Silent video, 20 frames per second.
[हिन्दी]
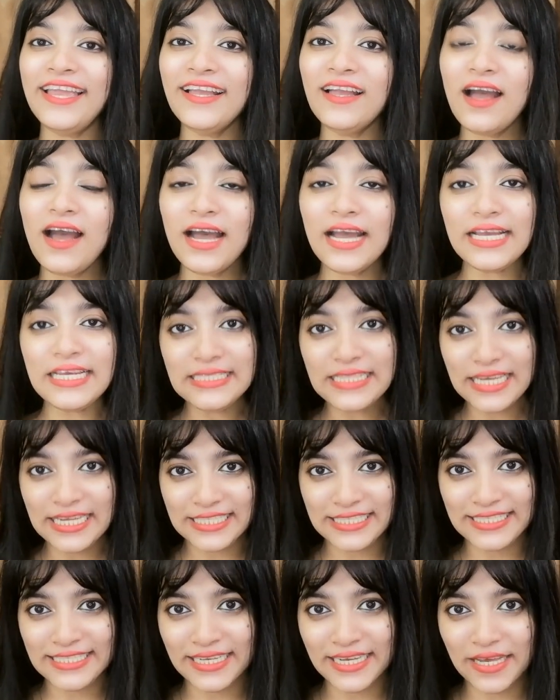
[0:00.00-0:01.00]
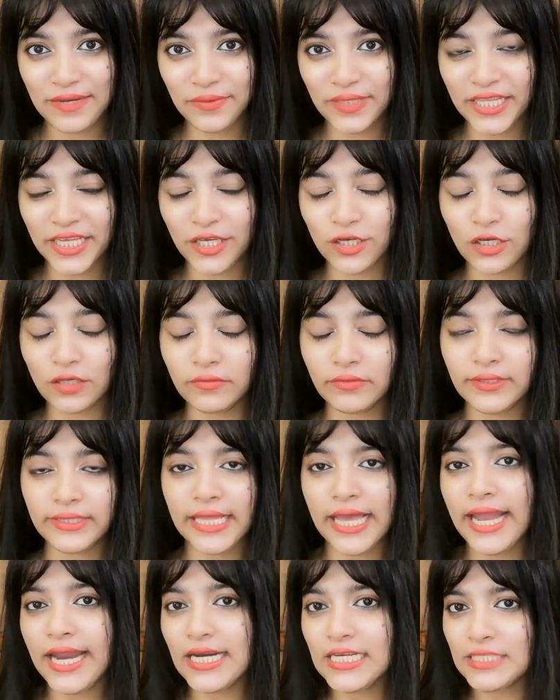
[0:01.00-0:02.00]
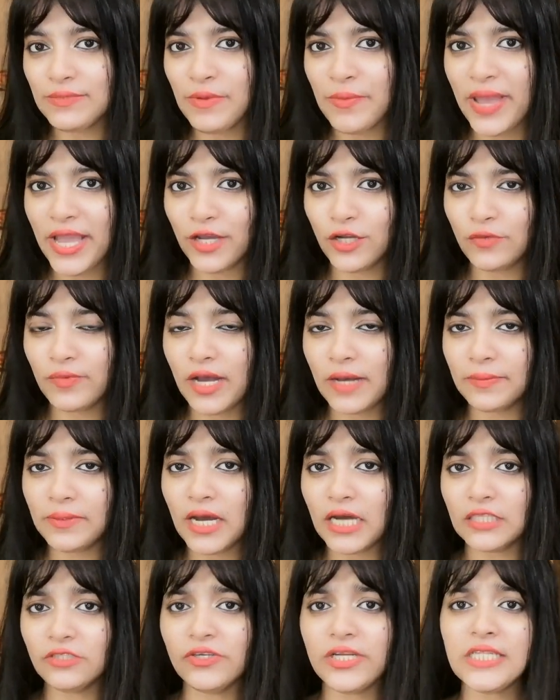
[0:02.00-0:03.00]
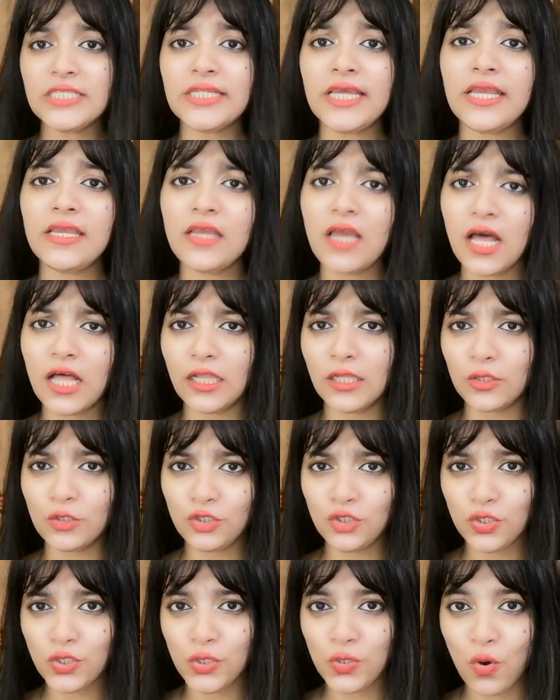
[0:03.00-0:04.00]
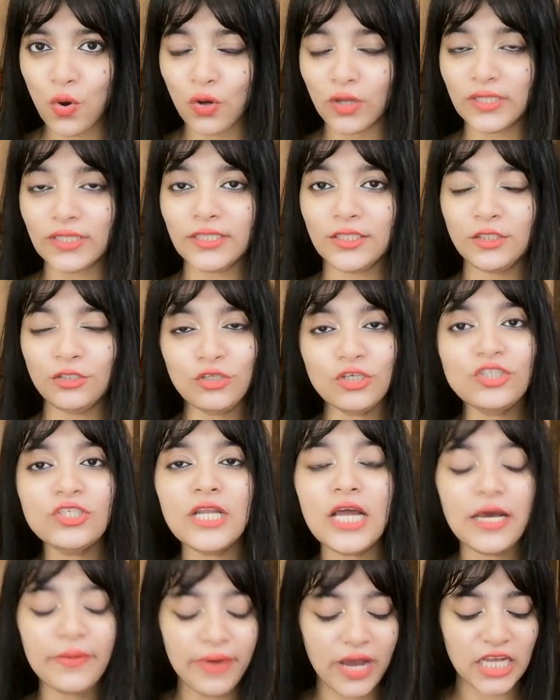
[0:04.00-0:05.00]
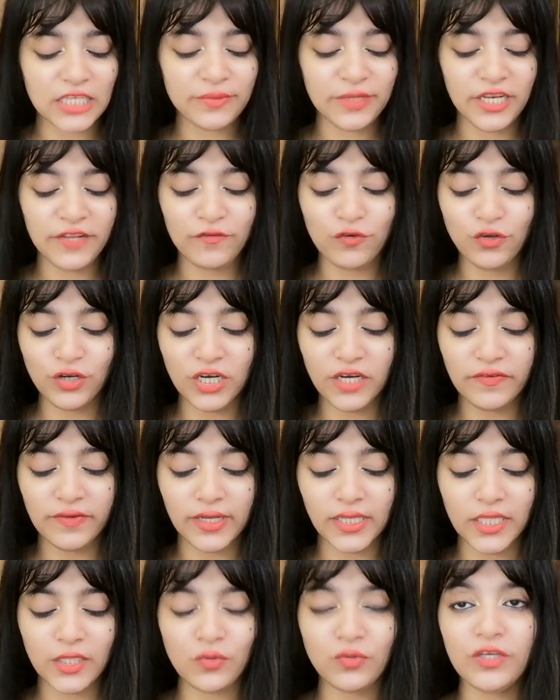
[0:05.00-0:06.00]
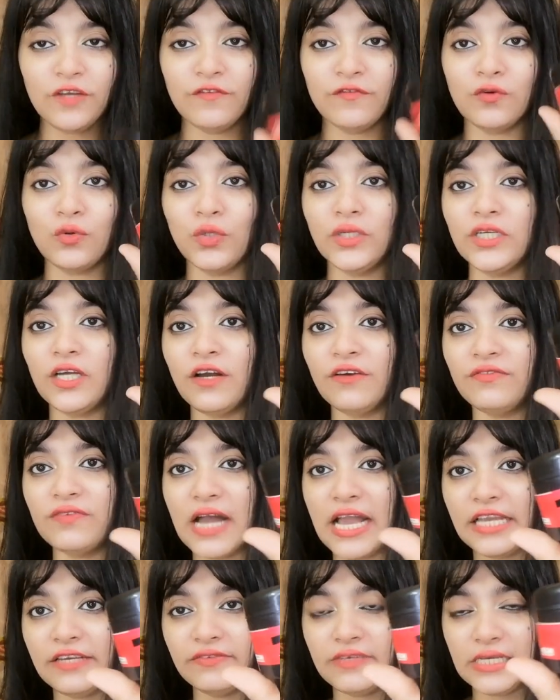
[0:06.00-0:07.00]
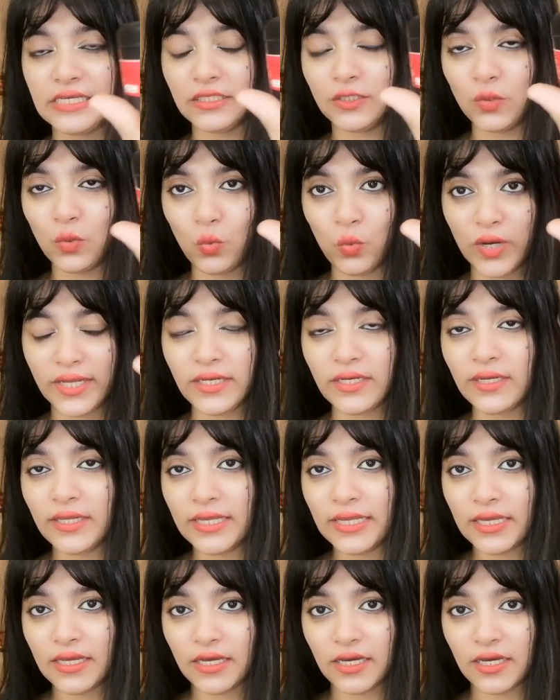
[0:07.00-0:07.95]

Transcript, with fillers: गाइस अस्सलाम वालेकुम दैट्स मैं महकरूबा कादरी सेइंग हेलो टू यू ऑल तो जनाब आज मैं रिव्यू करने वाली हूँ ये फोर्ड का फाइव इन वन